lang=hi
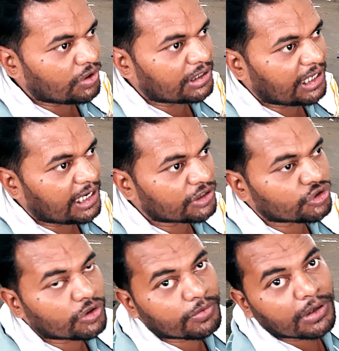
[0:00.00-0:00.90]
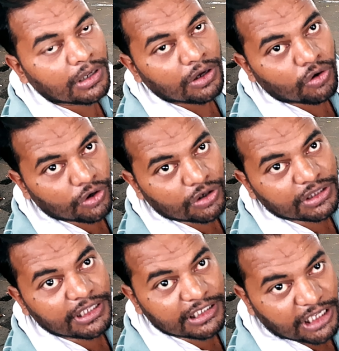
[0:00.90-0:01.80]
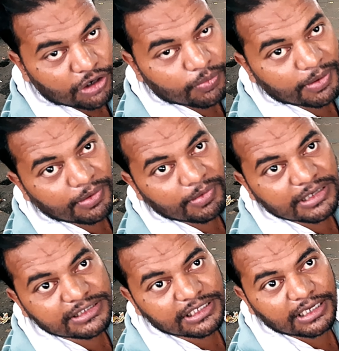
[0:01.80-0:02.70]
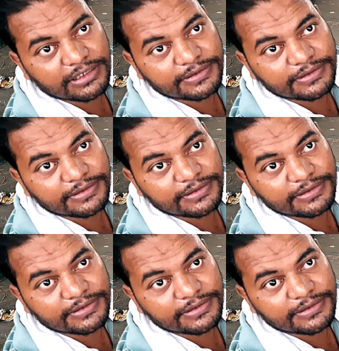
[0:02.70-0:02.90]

सौ अठारह सौ कोई कोई तीन हजार रूपए भी बेचता है